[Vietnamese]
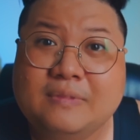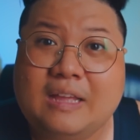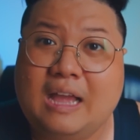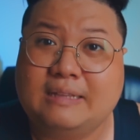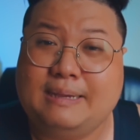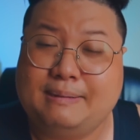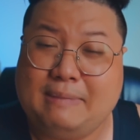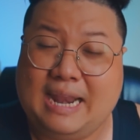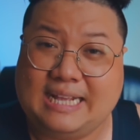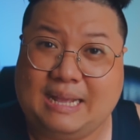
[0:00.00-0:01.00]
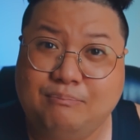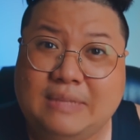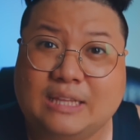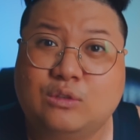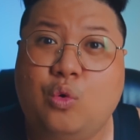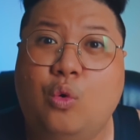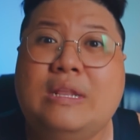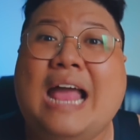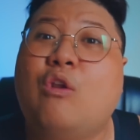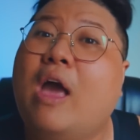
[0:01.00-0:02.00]
à, đà, mà là cẩm thạch của
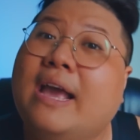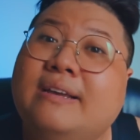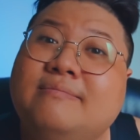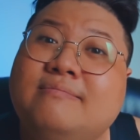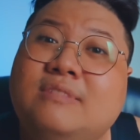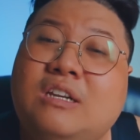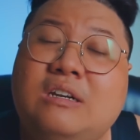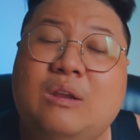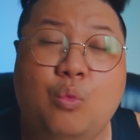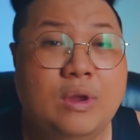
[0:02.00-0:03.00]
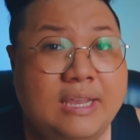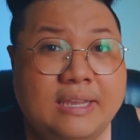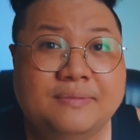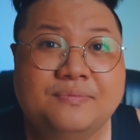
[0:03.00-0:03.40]
Đài Loan nó rất là quý